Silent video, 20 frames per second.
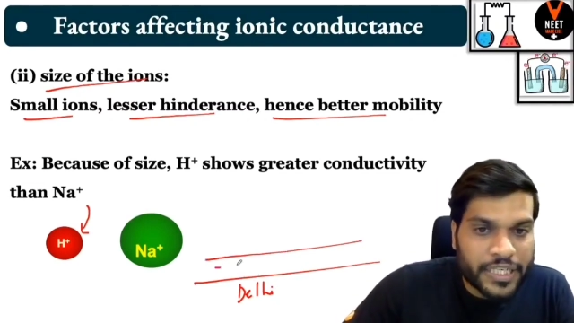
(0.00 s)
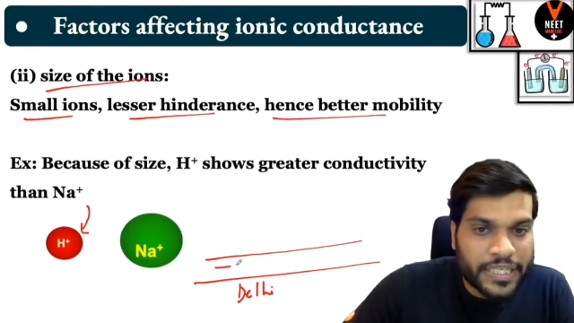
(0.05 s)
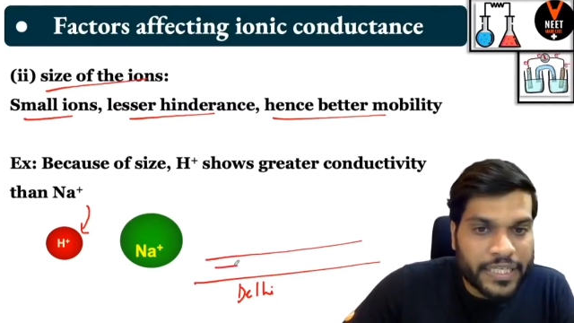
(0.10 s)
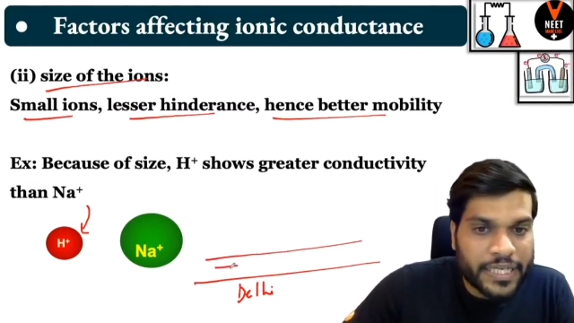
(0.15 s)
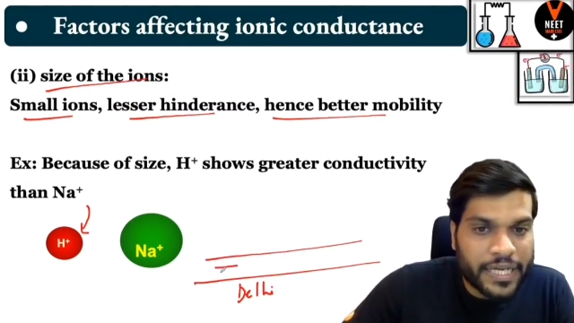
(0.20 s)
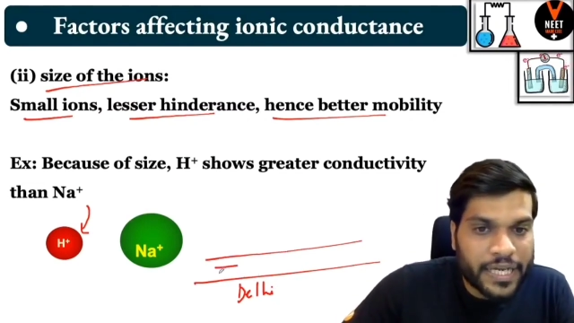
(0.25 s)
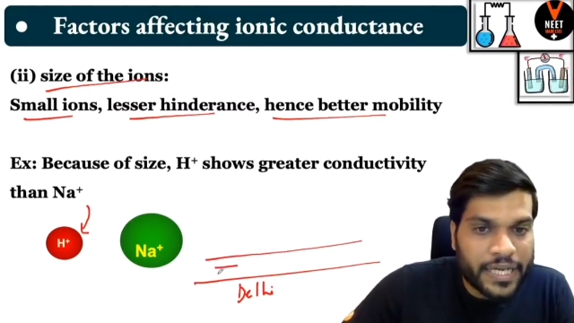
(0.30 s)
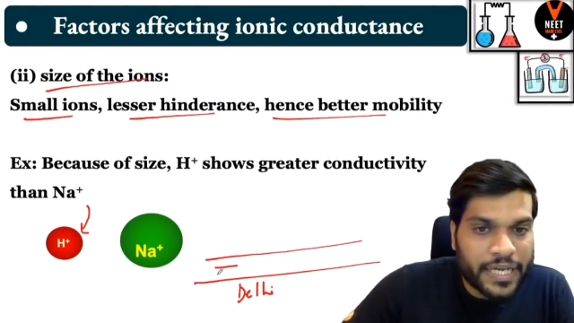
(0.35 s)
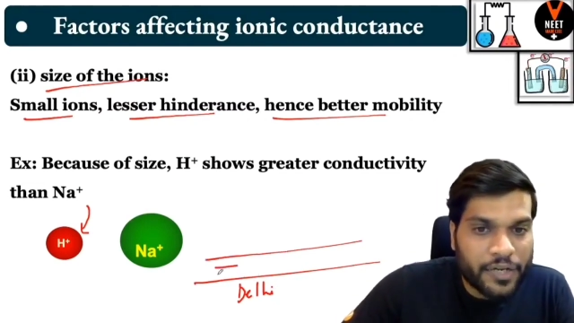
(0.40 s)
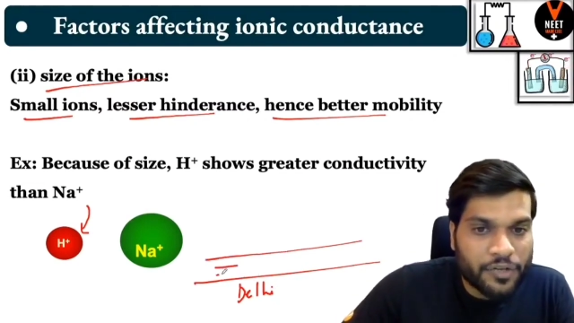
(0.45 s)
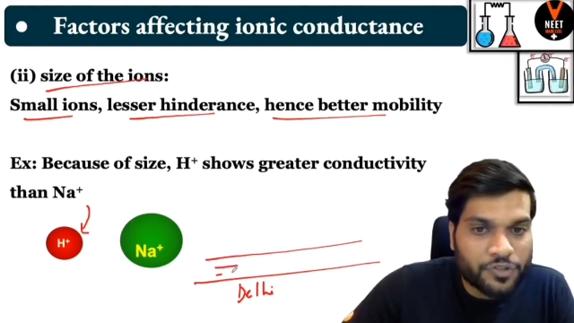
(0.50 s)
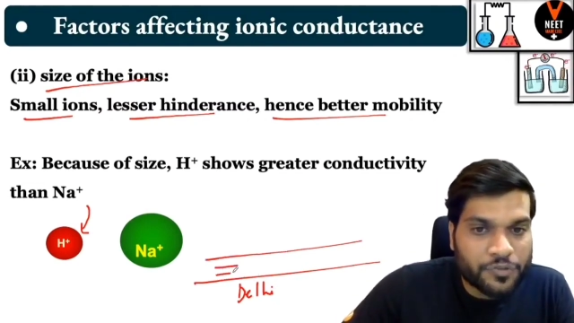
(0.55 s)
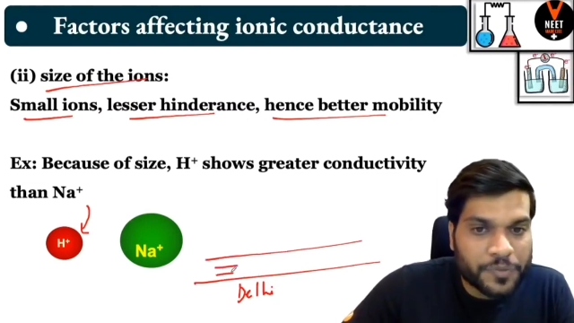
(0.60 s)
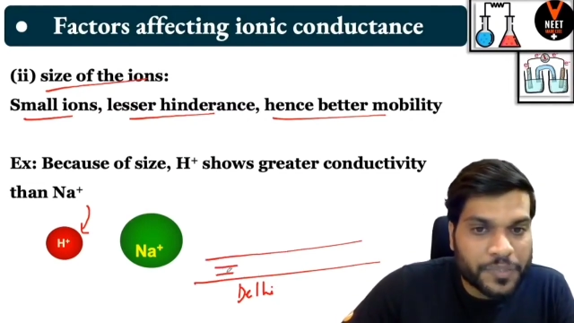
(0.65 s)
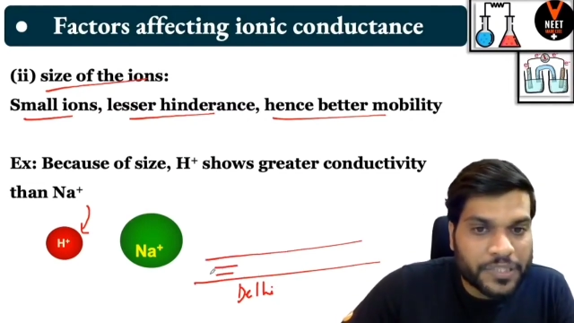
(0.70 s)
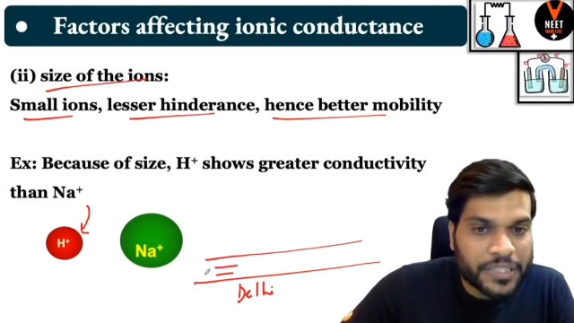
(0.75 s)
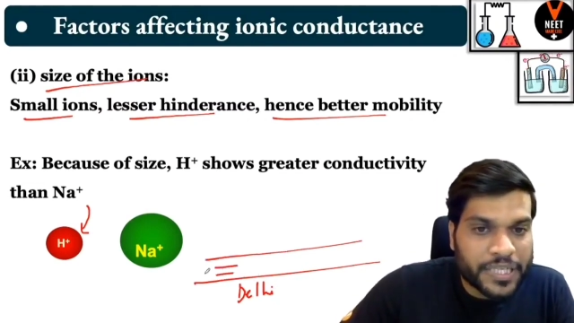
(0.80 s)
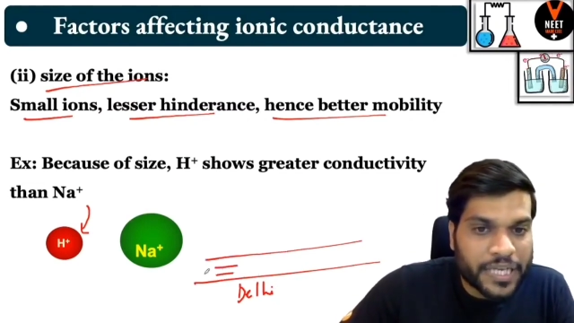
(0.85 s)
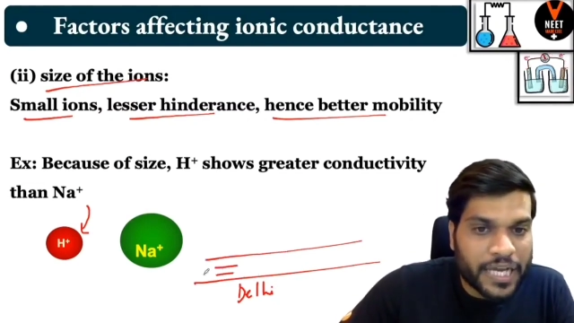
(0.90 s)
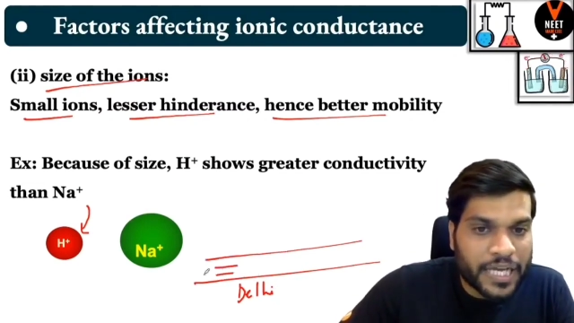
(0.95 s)
गलियां हैं
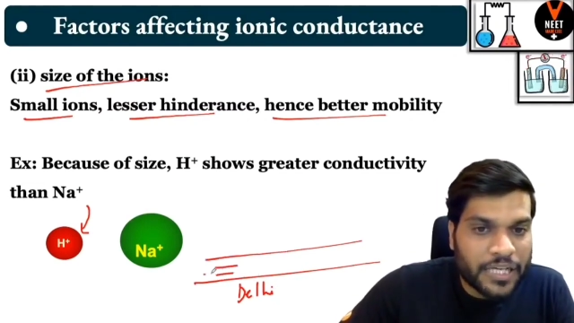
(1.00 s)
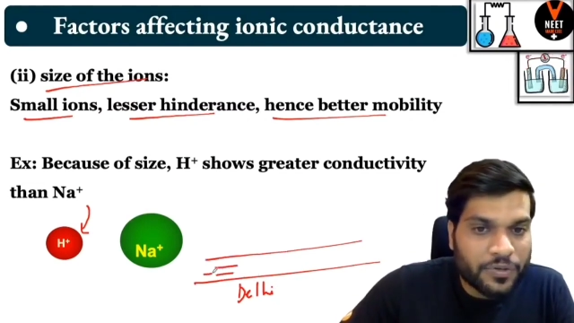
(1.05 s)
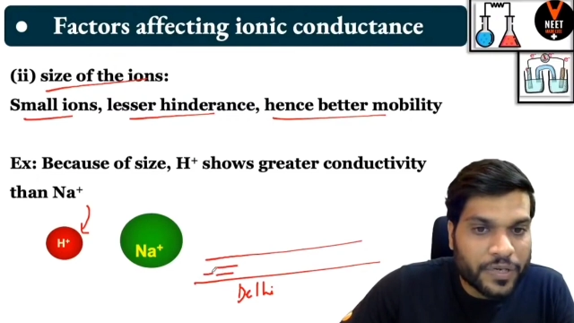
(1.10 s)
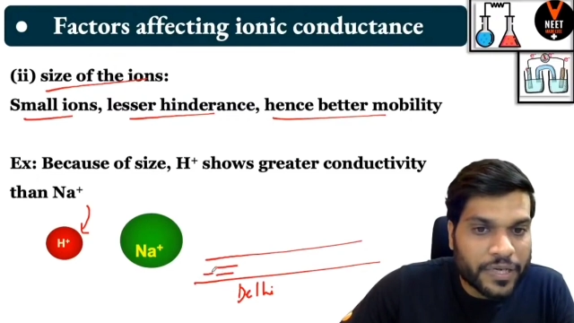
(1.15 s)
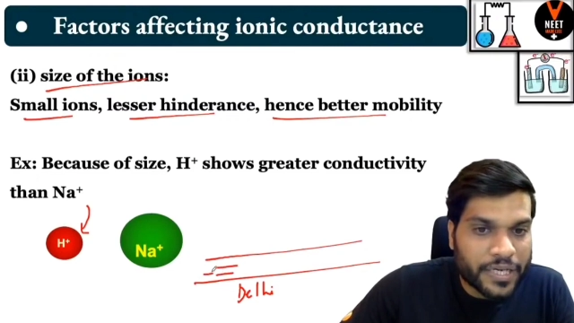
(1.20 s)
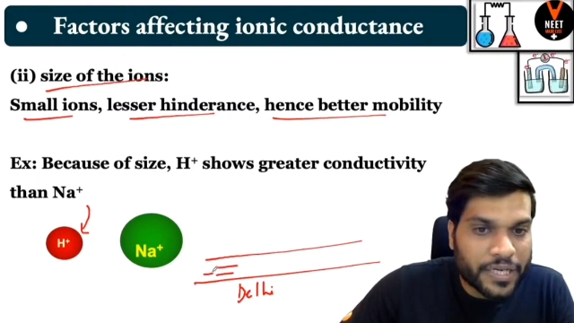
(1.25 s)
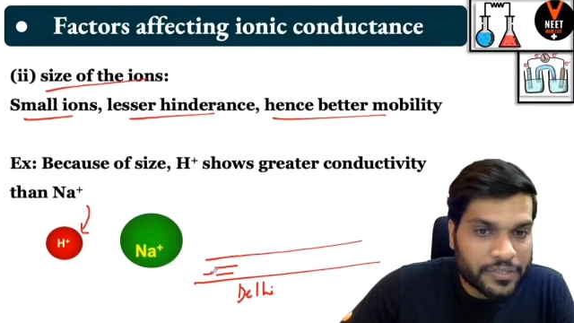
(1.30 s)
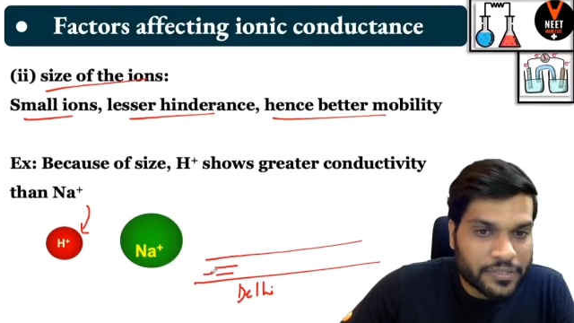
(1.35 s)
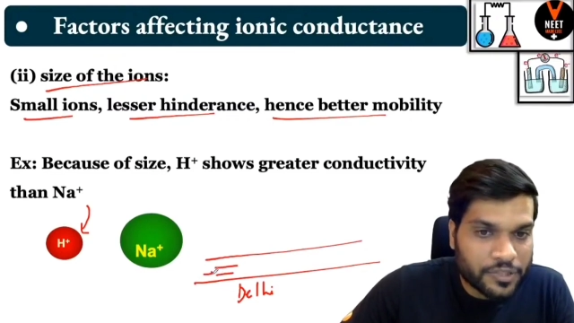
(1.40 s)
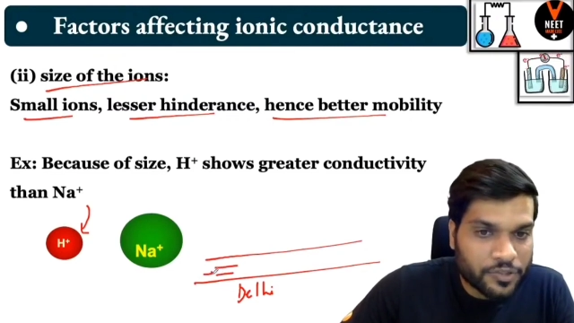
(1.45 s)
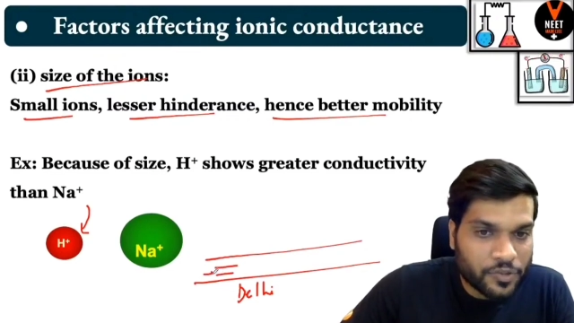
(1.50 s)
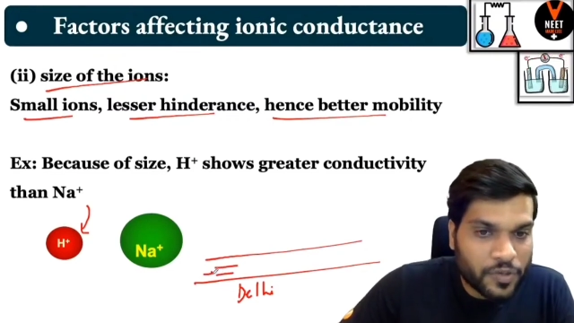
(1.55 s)
उसमें से निकालोगे कैसे